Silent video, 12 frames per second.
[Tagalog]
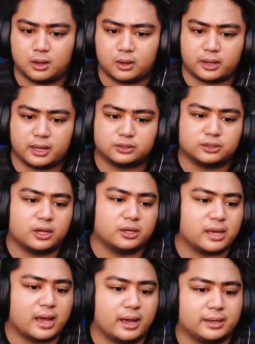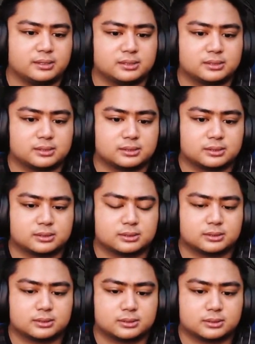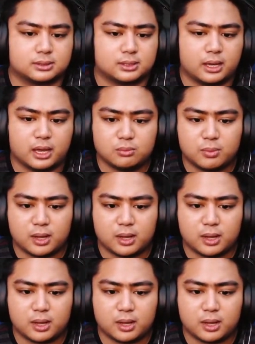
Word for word: Okay, ito na yun guys. Ay, ano